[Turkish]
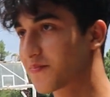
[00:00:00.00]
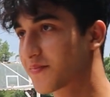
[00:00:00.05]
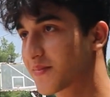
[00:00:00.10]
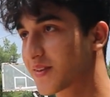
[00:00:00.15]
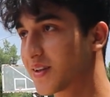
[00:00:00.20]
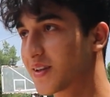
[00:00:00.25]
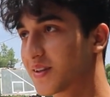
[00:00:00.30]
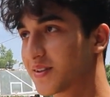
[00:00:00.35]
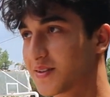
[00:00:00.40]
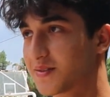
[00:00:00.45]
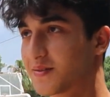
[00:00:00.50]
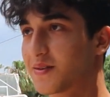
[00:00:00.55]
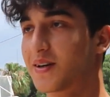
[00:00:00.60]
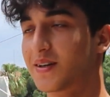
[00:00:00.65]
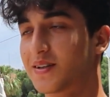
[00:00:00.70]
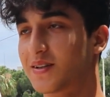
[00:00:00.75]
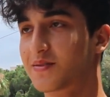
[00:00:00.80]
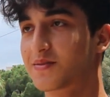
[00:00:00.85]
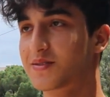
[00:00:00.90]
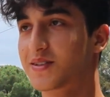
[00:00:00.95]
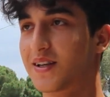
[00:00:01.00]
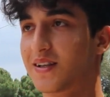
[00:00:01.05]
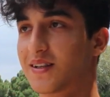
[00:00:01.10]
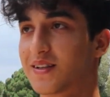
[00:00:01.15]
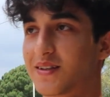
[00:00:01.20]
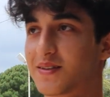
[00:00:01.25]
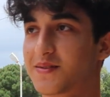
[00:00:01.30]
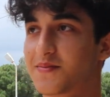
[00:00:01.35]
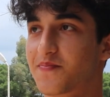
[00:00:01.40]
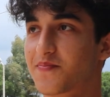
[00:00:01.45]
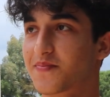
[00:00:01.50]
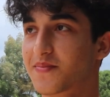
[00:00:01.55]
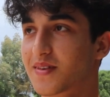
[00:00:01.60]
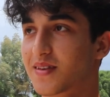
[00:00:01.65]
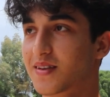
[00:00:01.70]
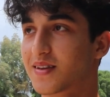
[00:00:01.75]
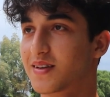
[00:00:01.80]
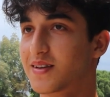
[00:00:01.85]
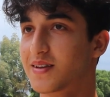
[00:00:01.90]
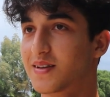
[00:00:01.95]
Güzel miydi? aynen güzeldi. Kaç net
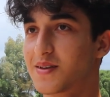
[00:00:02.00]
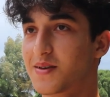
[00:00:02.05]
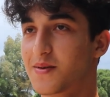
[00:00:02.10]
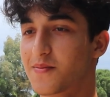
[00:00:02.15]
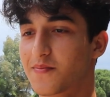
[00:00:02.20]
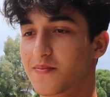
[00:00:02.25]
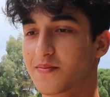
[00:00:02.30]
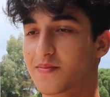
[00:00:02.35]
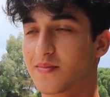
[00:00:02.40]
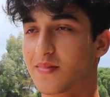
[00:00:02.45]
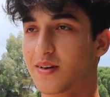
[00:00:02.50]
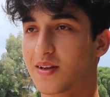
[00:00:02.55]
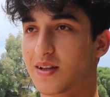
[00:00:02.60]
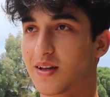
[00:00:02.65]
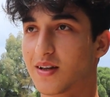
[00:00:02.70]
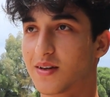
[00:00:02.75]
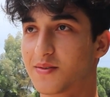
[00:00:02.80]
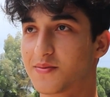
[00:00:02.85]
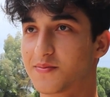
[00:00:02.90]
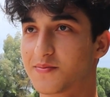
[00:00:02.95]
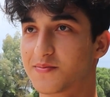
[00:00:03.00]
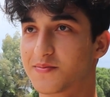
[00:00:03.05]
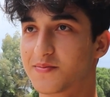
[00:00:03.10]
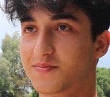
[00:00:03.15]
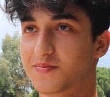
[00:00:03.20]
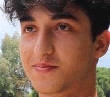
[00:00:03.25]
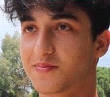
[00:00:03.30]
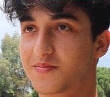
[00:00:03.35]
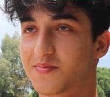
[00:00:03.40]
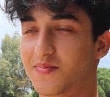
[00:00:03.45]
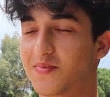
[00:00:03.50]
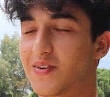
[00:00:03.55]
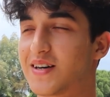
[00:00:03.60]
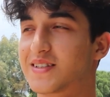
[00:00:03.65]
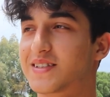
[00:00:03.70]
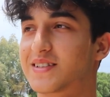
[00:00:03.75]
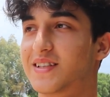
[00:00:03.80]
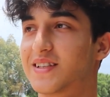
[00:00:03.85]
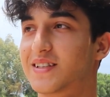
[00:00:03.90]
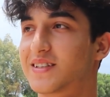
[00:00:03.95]
çıkarırsın? Aa
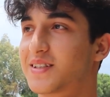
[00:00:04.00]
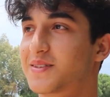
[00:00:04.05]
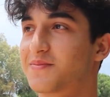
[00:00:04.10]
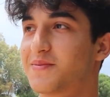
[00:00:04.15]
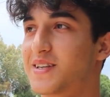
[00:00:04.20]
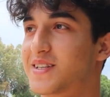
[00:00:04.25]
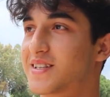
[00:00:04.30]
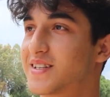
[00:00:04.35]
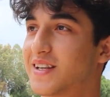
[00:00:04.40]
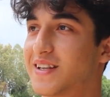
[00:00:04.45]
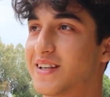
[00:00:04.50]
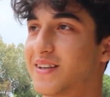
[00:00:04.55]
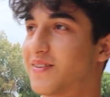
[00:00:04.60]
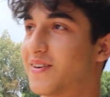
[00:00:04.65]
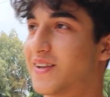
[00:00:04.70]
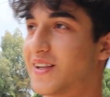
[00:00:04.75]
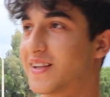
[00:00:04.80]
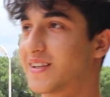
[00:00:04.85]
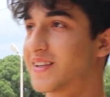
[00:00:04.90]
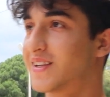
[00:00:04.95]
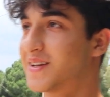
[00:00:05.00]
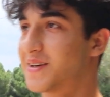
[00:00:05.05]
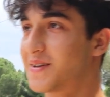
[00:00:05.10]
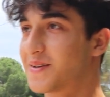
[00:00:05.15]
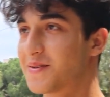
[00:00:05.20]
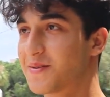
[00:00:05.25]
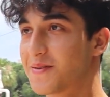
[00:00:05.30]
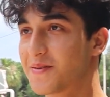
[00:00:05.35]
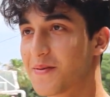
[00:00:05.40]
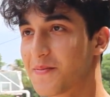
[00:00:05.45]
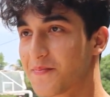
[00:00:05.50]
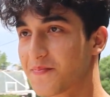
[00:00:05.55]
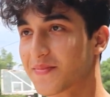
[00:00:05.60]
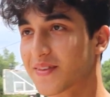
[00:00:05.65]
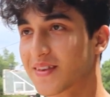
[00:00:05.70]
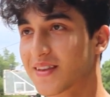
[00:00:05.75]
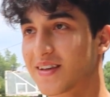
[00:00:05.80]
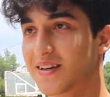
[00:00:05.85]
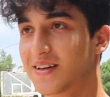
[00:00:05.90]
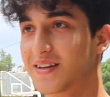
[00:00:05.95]
fazla değil 45-50 falan. 550.
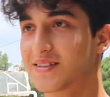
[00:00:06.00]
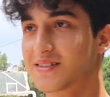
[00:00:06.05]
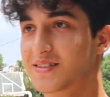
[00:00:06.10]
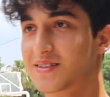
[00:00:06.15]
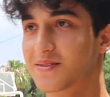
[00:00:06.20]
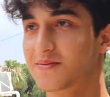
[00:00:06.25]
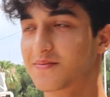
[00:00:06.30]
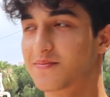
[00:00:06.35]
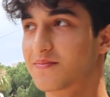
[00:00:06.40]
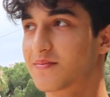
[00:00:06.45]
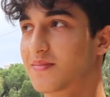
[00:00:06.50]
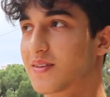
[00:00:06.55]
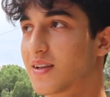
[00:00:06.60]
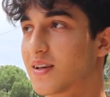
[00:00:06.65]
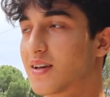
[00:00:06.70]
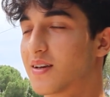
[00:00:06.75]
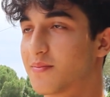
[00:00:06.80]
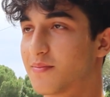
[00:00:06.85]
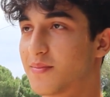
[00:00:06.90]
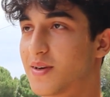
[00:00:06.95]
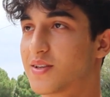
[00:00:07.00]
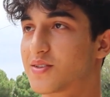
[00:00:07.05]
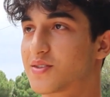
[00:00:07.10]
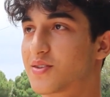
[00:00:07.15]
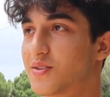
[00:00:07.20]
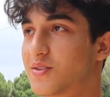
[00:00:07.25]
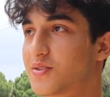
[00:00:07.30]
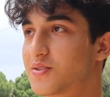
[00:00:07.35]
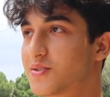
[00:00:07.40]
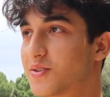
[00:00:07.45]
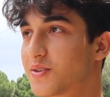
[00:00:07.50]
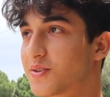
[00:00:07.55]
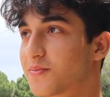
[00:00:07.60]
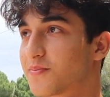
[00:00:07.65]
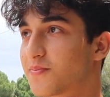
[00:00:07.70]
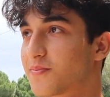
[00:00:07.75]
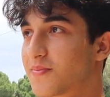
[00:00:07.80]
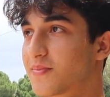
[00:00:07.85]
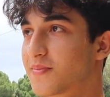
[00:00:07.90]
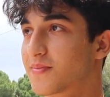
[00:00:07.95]
İstediğin bir üniversite Evet. var mı gitmek istediğin? bölüm MSU istiyorum.
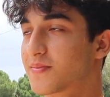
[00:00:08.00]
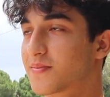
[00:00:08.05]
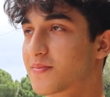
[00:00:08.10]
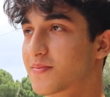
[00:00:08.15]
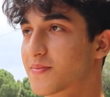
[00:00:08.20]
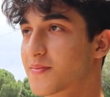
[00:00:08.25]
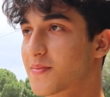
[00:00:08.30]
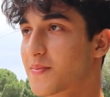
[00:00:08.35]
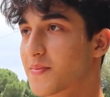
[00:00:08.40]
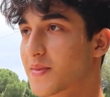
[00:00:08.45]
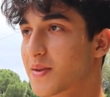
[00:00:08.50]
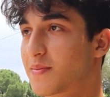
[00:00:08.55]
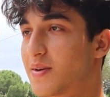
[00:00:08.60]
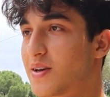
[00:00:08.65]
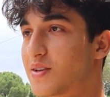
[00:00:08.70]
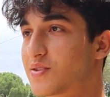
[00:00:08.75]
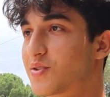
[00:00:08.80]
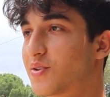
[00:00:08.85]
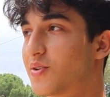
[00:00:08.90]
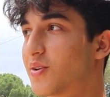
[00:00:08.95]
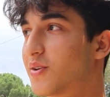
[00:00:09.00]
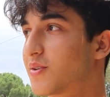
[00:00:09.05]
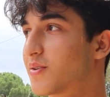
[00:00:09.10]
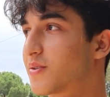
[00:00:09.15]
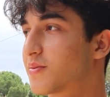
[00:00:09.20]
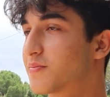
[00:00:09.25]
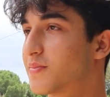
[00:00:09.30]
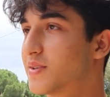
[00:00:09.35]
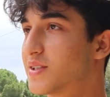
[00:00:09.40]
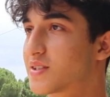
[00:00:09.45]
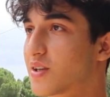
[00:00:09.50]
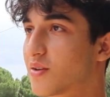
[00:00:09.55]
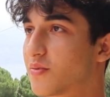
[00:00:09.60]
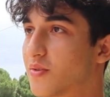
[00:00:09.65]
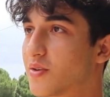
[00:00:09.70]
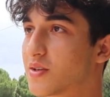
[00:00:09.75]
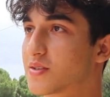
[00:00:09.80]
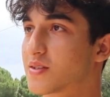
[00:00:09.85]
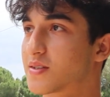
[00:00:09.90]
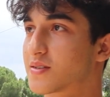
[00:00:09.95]
Efendim? MSU, Milli Sanat
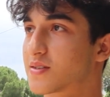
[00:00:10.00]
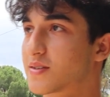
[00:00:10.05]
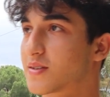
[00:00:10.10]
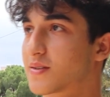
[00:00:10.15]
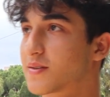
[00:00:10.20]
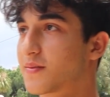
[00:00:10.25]
Üniversitesi.